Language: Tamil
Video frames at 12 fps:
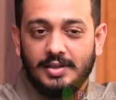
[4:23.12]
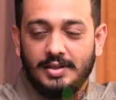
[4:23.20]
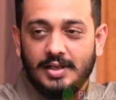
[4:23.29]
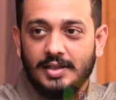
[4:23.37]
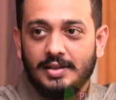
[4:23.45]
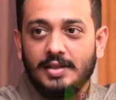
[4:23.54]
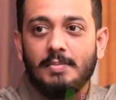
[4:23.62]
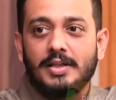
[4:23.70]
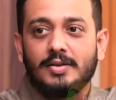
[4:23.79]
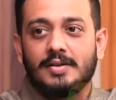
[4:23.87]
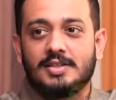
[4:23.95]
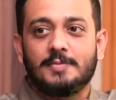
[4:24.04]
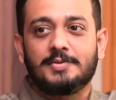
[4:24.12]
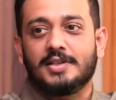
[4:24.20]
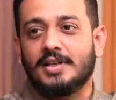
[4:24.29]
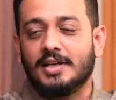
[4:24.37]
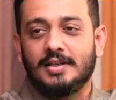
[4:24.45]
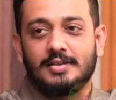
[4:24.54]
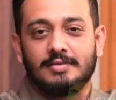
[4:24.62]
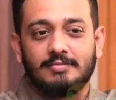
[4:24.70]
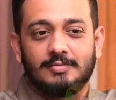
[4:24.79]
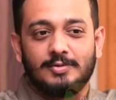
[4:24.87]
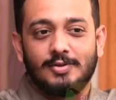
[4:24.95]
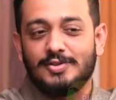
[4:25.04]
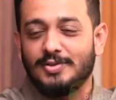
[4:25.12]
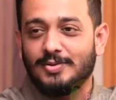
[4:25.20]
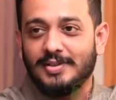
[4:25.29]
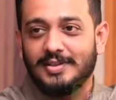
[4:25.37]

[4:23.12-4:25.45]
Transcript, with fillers: இந்த இந்த மாதிரி ரிசப்ஷன் நான் கொஞ்சம் கூட